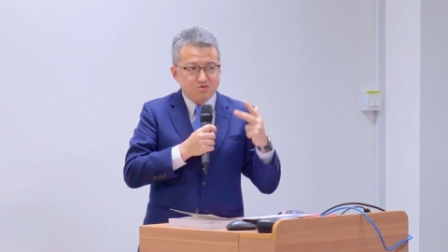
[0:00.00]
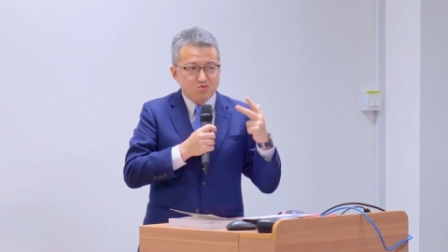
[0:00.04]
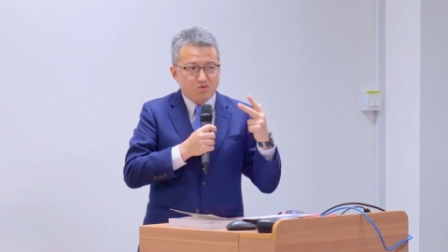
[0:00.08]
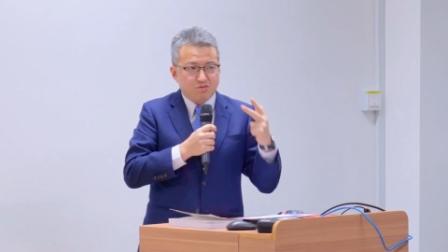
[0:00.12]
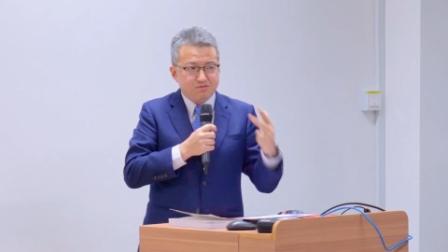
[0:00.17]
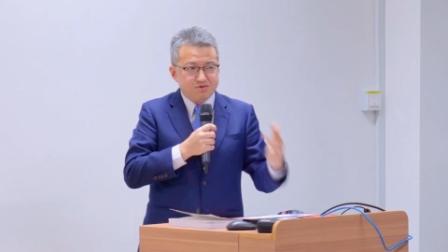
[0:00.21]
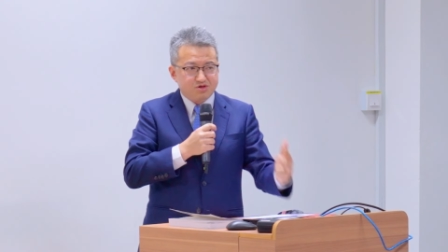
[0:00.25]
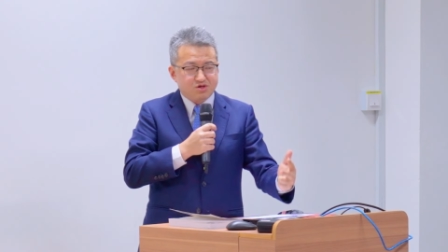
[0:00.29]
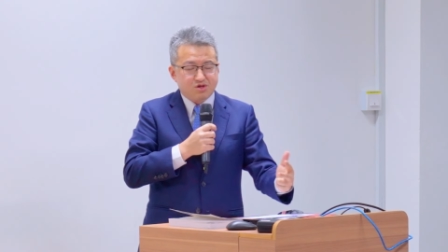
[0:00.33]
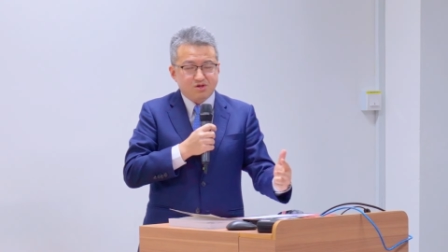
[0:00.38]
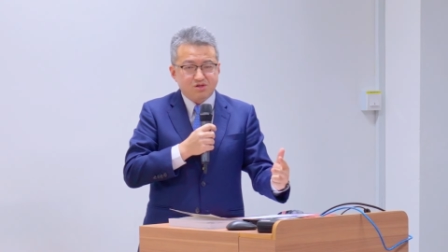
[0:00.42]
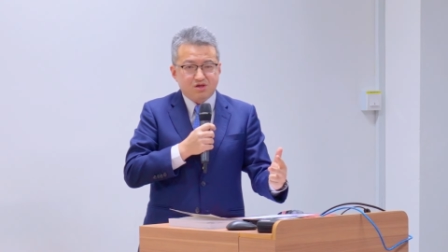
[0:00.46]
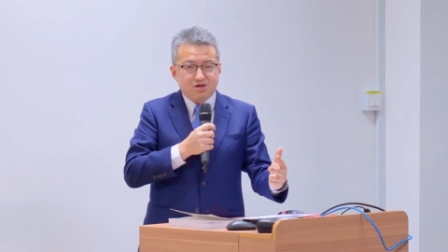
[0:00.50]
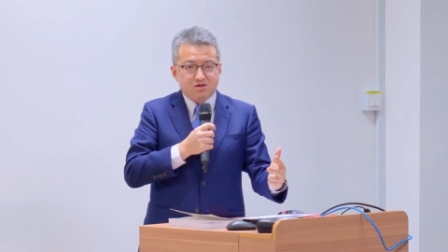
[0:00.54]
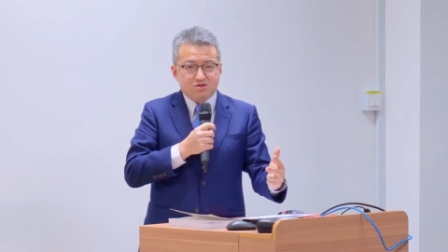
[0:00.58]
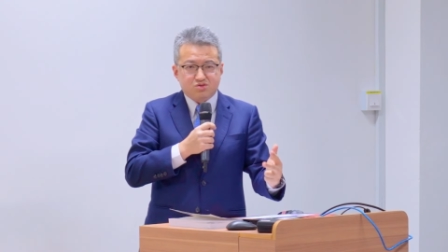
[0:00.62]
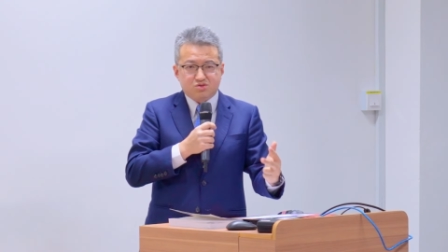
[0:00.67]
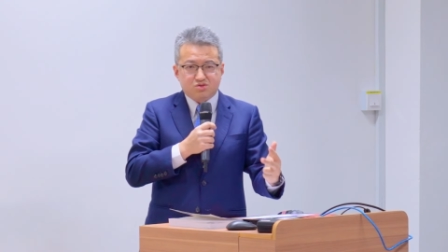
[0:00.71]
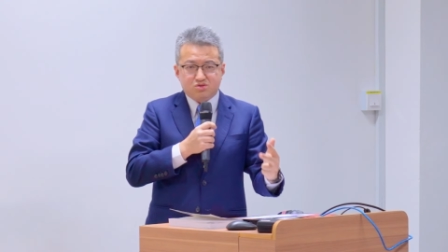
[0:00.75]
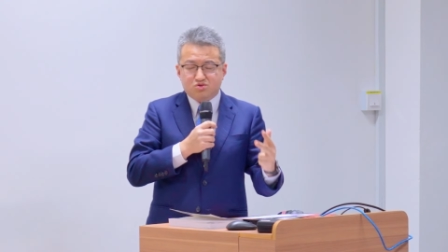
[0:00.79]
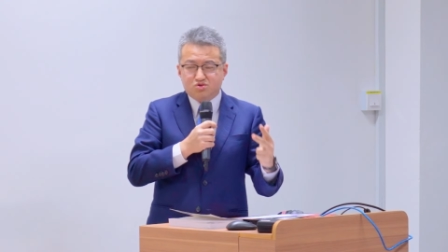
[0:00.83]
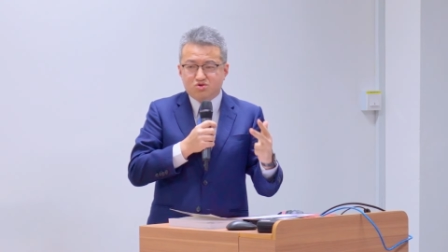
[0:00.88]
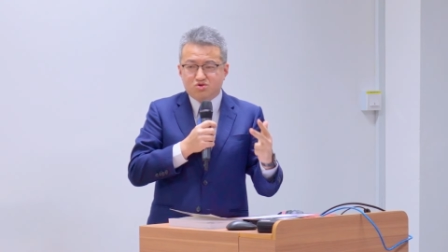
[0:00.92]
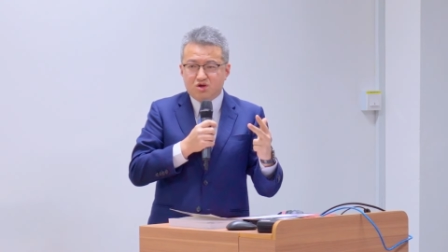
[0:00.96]
我们经历
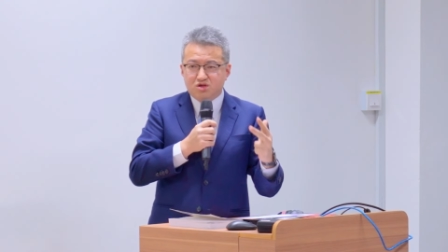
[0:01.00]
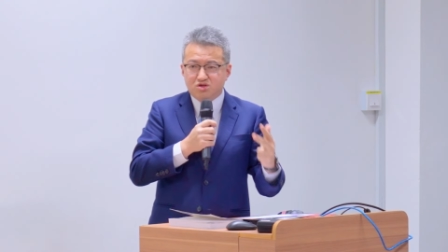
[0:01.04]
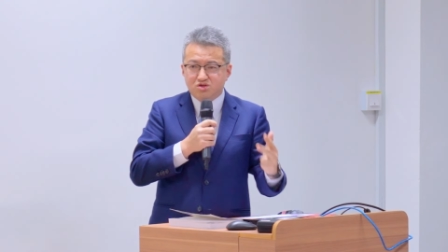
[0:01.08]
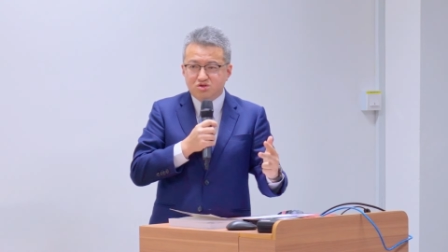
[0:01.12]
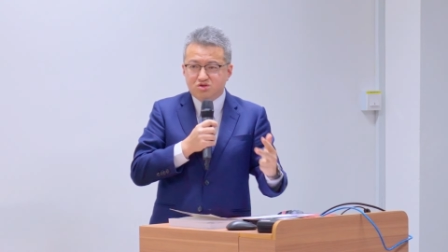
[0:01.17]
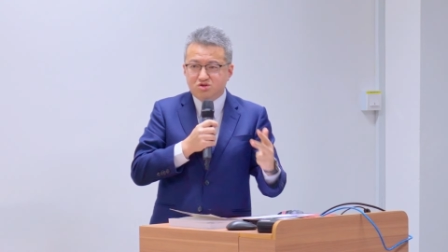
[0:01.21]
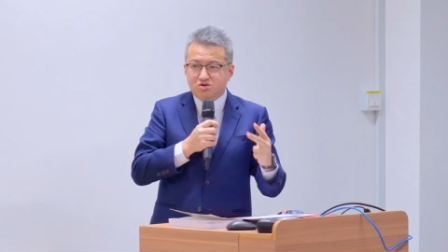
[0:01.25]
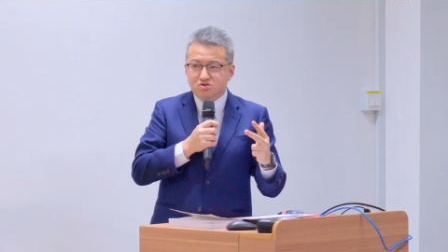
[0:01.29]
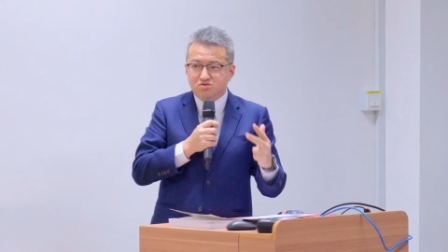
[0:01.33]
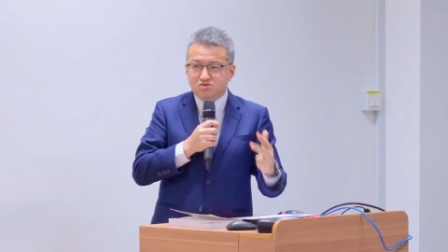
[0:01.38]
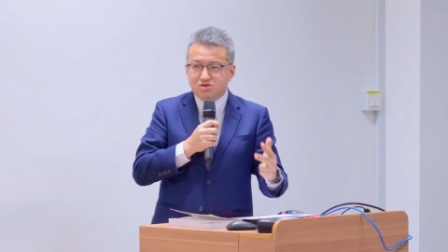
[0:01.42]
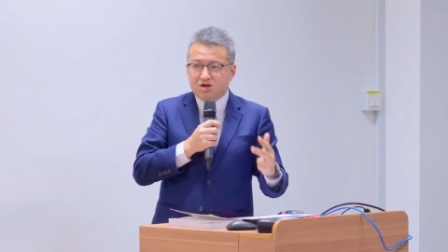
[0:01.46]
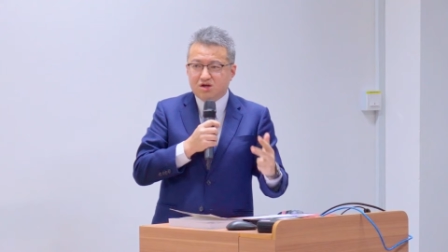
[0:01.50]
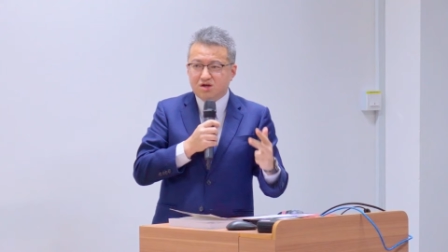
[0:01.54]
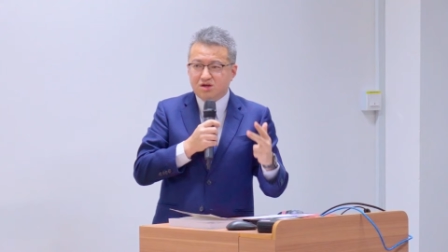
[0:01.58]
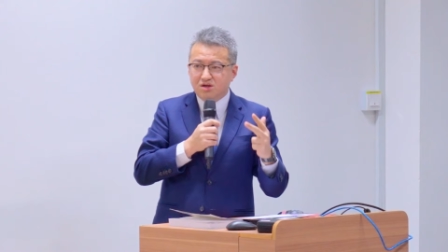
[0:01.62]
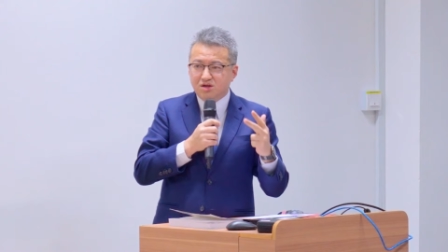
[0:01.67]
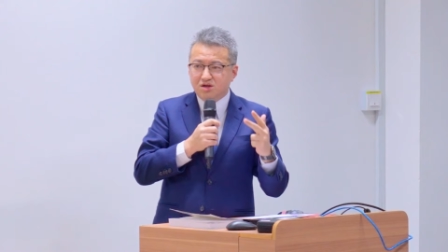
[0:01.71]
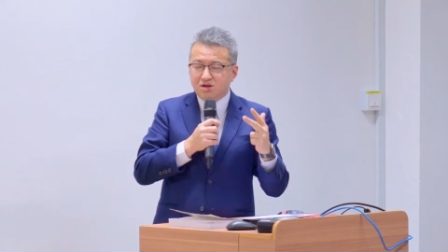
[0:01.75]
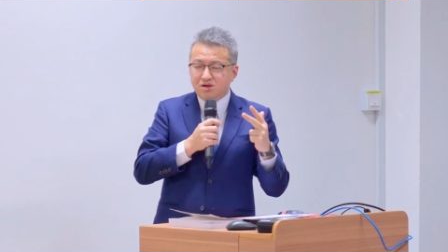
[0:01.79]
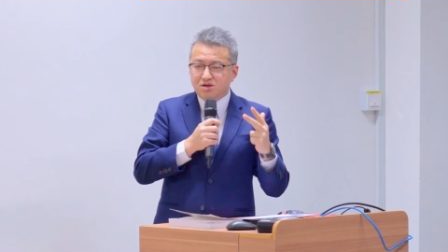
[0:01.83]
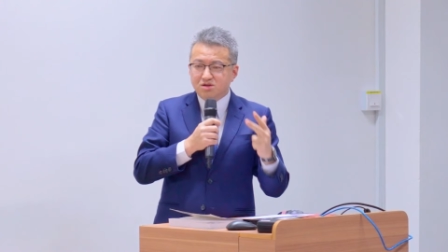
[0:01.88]
全球的。